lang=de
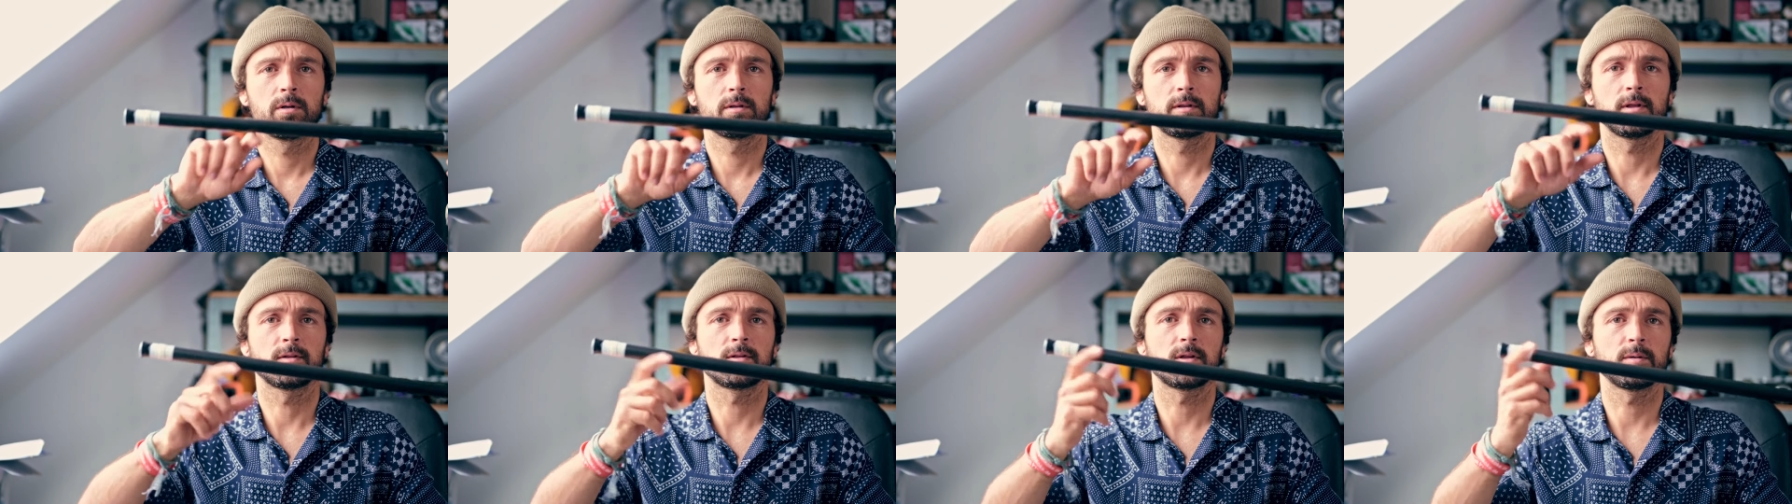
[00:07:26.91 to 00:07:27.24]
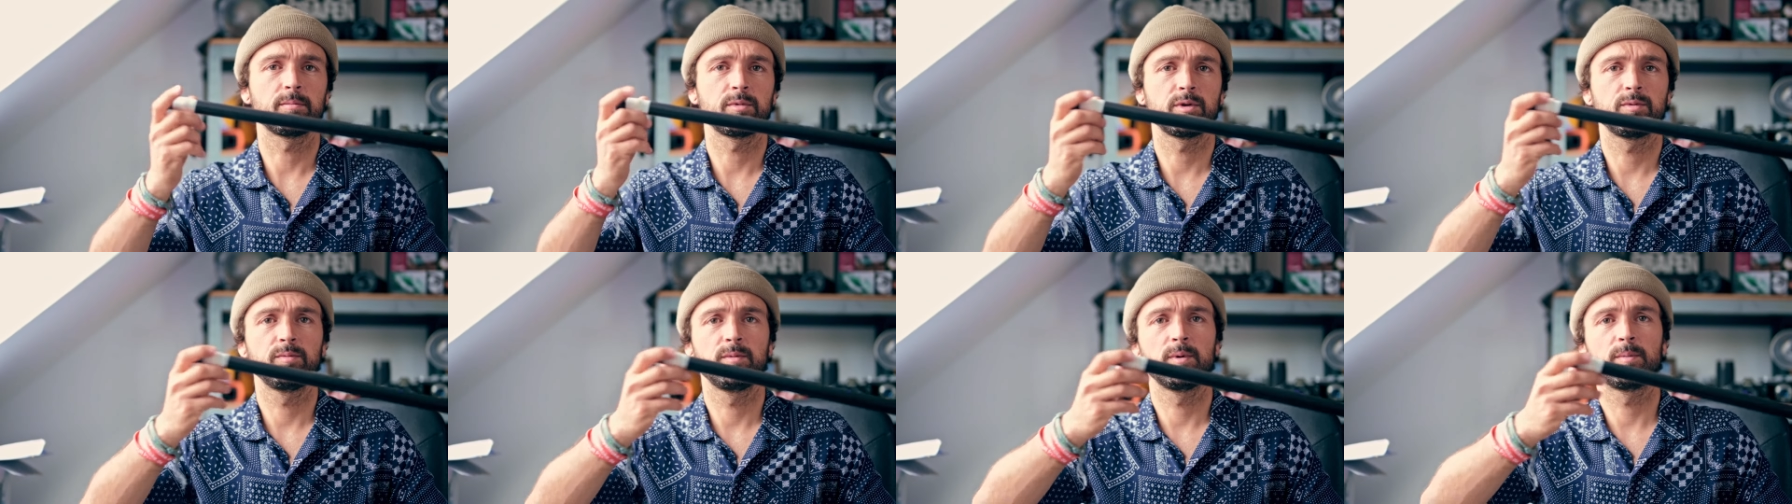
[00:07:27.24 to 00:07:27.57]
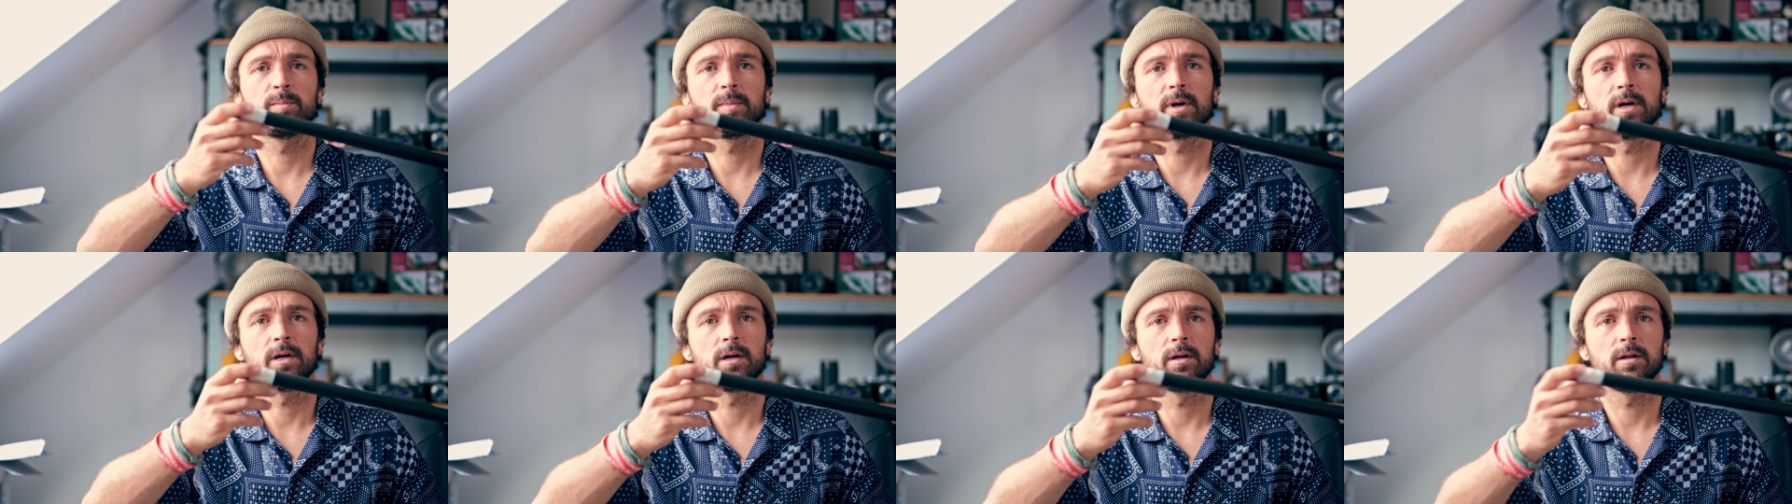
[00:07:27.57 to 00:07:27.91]
das habe ich mir
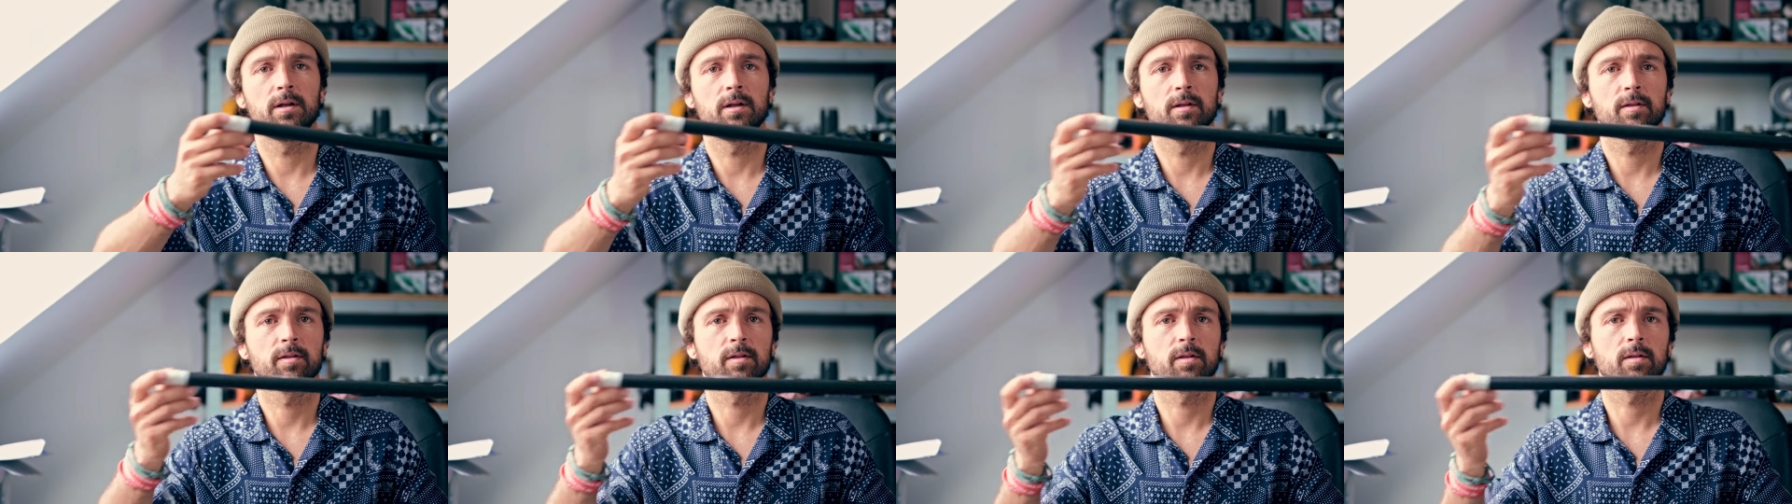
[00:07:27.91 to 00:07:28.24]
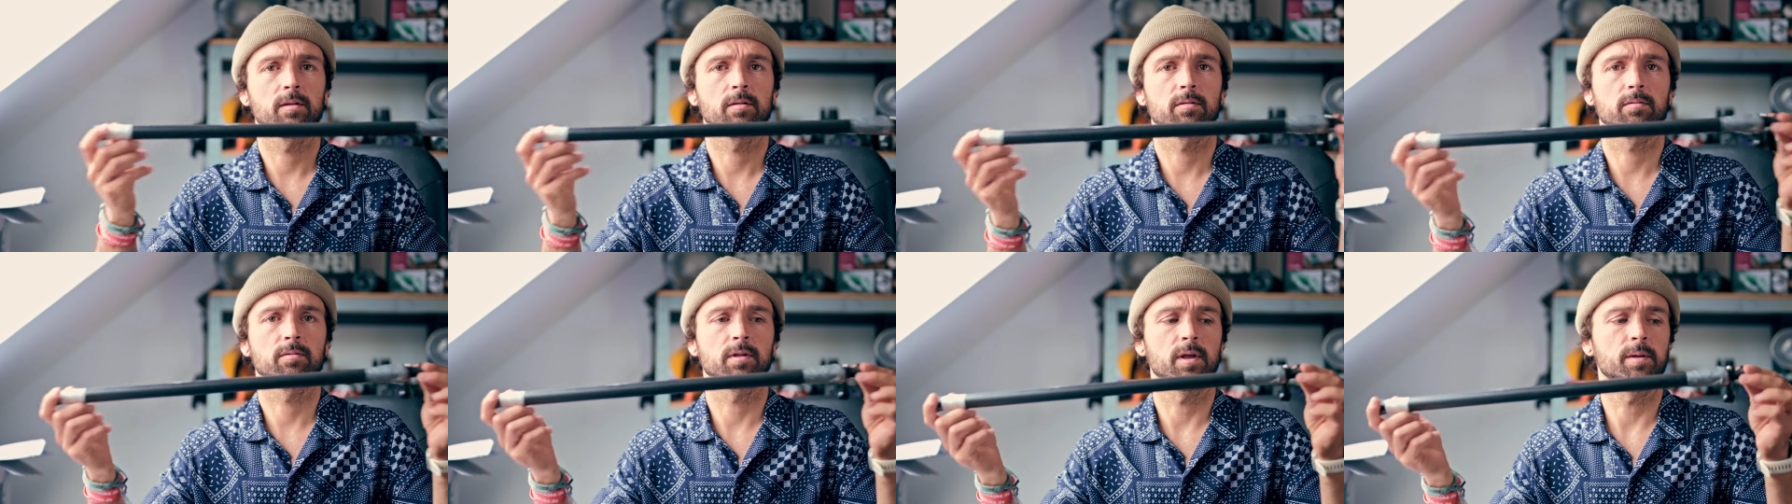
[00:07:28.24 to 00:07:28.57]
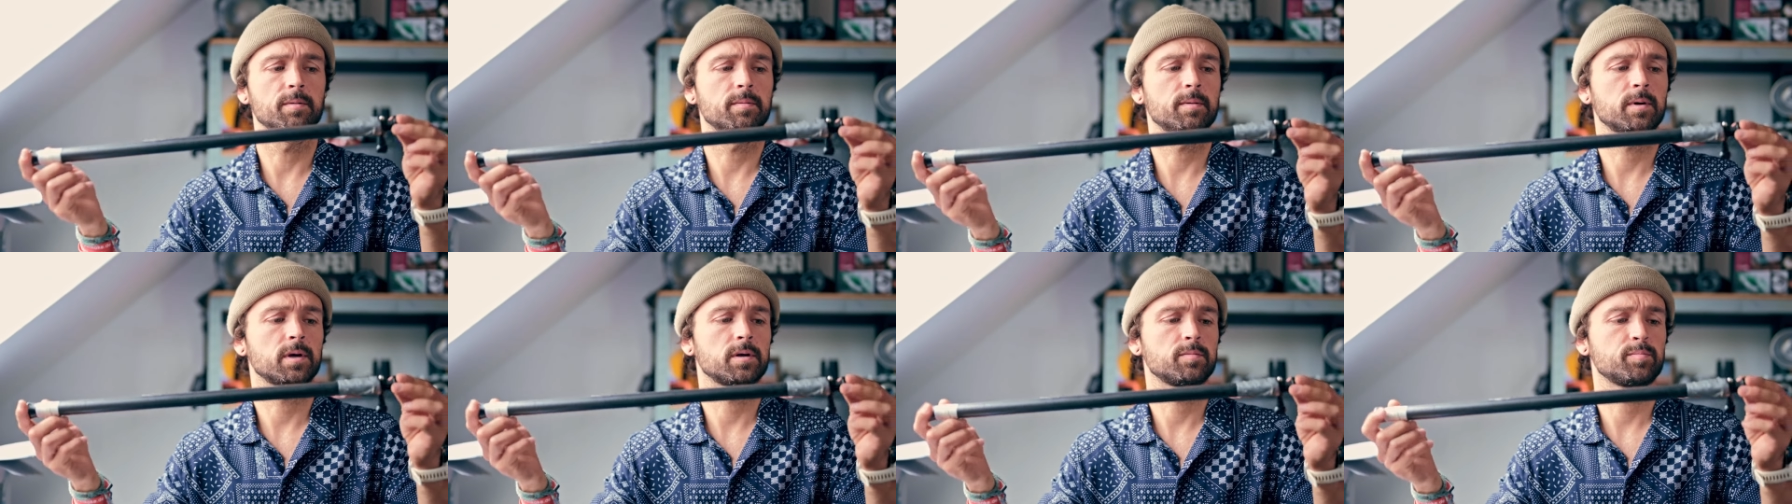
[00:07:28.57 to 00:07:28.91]
mal
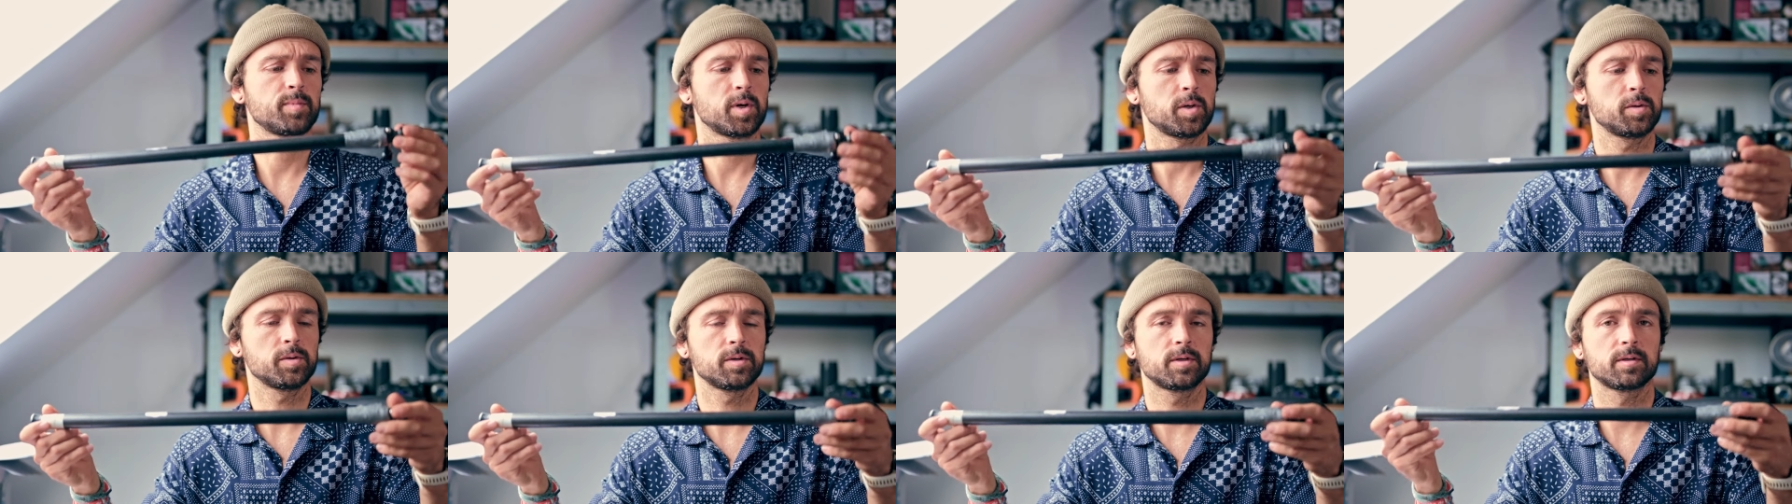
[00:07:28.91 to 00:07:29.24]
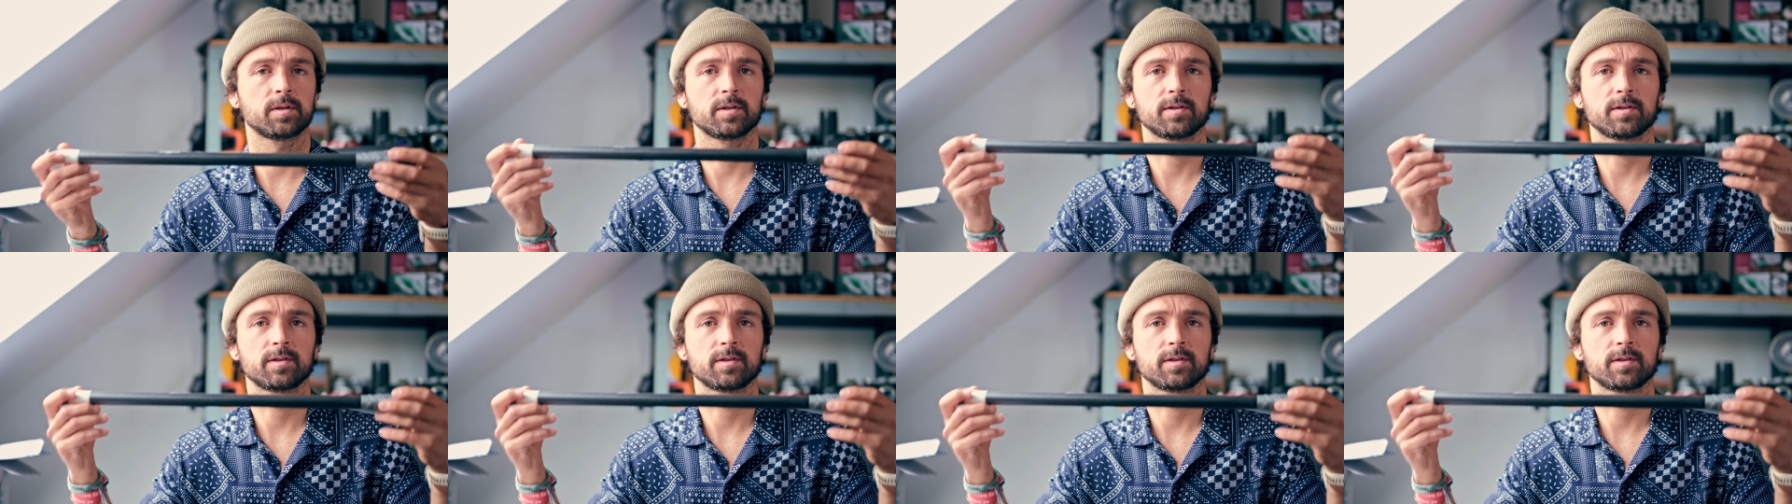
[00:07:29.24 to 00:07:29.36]
selber gebaut.